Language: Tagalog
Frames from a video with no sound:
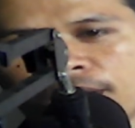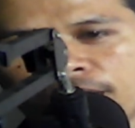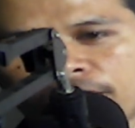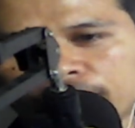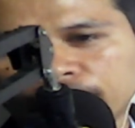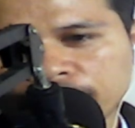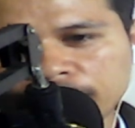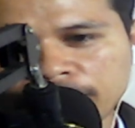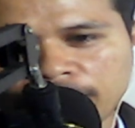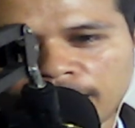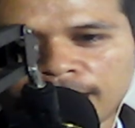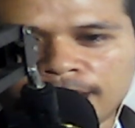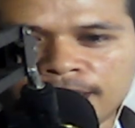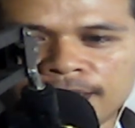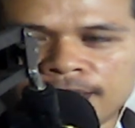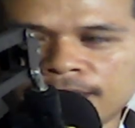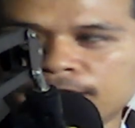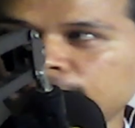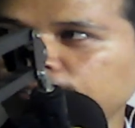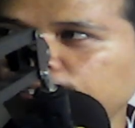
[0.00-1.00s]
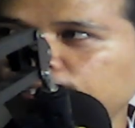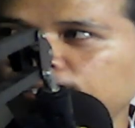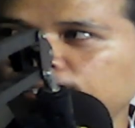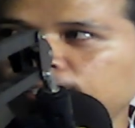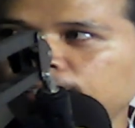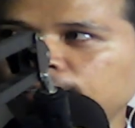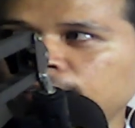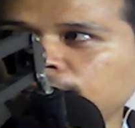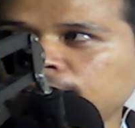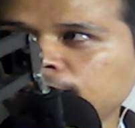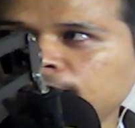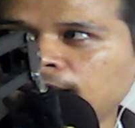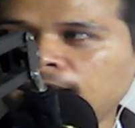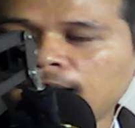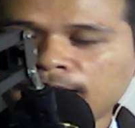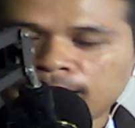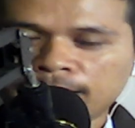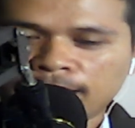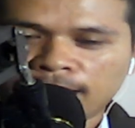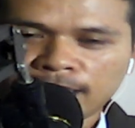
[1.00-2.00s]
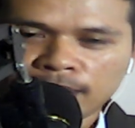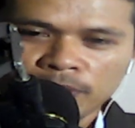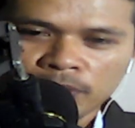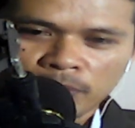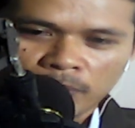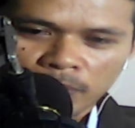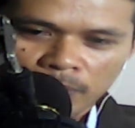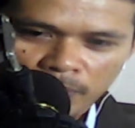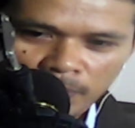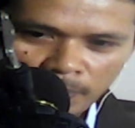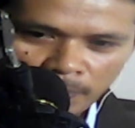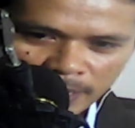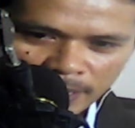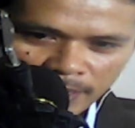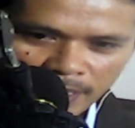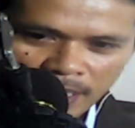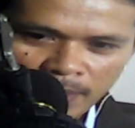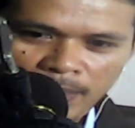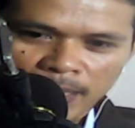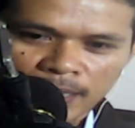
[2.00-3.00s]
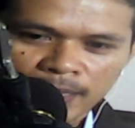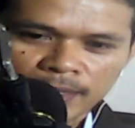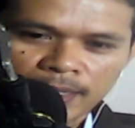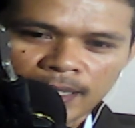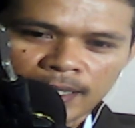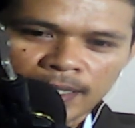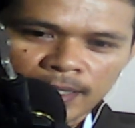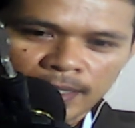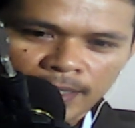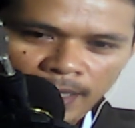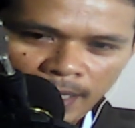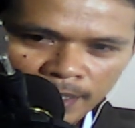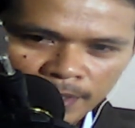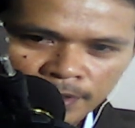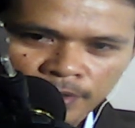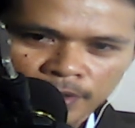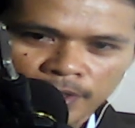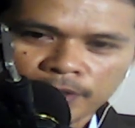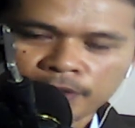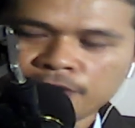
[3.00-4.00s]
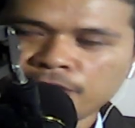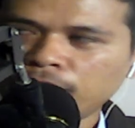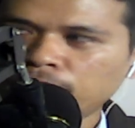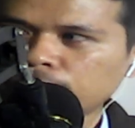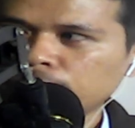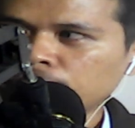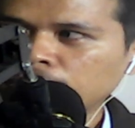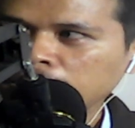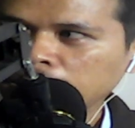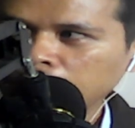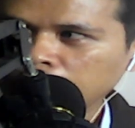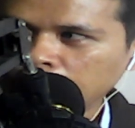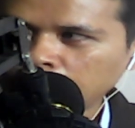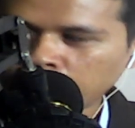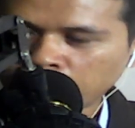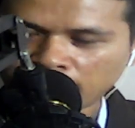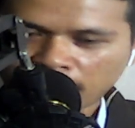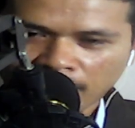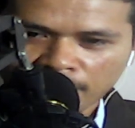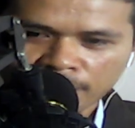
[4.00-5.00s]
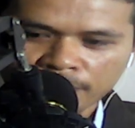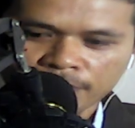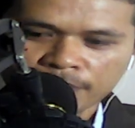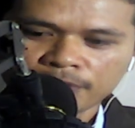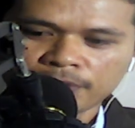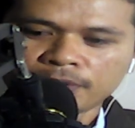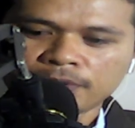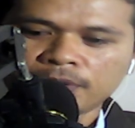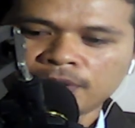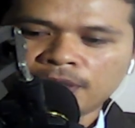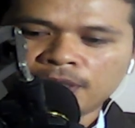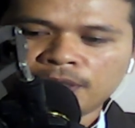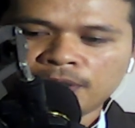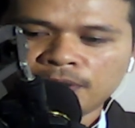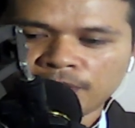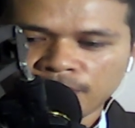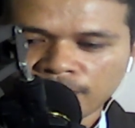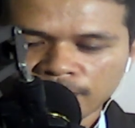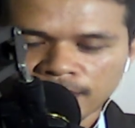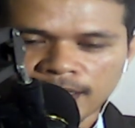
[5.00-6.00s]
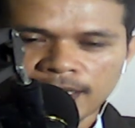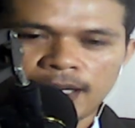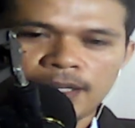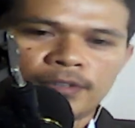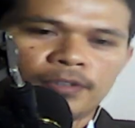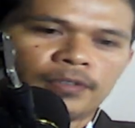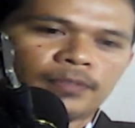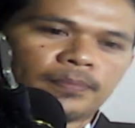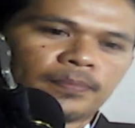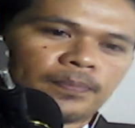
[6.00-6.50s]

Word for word: Hinungdan, nga angay nato, pasalamatan, daigon ang Diyos sa tanang panahon o okay, kingayon.